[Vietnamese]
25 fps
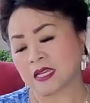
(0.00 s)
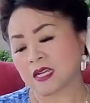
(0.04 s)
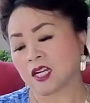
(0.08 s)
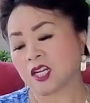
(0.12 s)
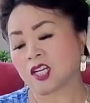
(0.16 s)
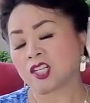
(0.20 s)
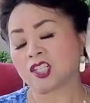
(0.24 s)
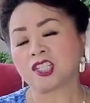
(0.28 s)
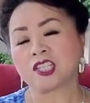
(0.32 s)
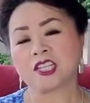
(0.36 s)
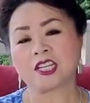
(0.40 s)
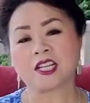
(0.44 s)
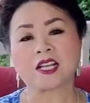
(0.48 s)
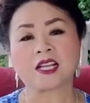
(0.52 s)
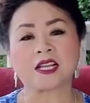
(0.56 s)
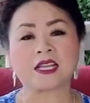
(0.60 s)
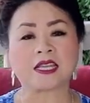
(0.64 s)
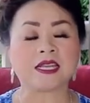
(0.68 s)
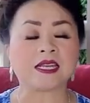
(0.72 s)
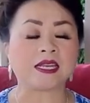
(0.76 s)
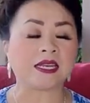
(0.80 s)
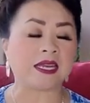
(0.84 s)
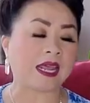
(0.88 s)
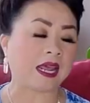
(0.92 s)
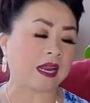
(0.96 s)
ứ xiết
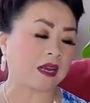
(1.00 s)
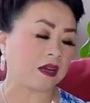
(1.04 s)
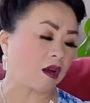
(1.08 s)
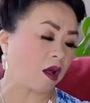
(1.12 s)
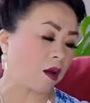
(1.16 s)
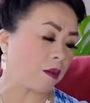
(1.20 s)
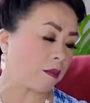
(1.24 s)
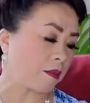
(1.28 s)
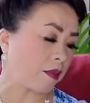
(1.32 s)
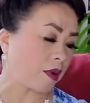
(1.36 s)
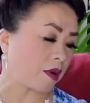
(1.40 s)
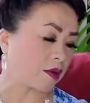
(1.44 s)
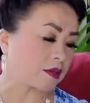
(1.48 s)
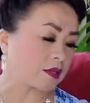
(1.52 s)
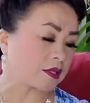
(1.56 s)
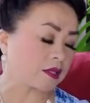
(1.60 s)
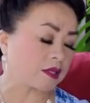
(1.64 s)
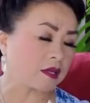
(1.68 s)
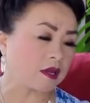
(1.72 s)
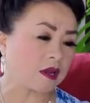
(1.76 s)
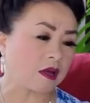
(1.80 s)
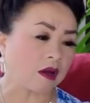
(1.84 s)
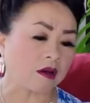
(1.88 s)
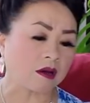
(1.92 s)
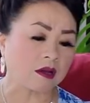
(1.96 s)
cái đĩa nó mỏ xứ
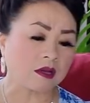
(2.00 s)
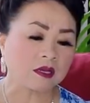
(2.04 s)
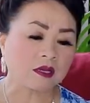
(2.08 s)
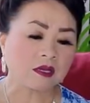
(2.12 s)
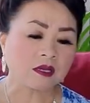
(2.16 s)
lọ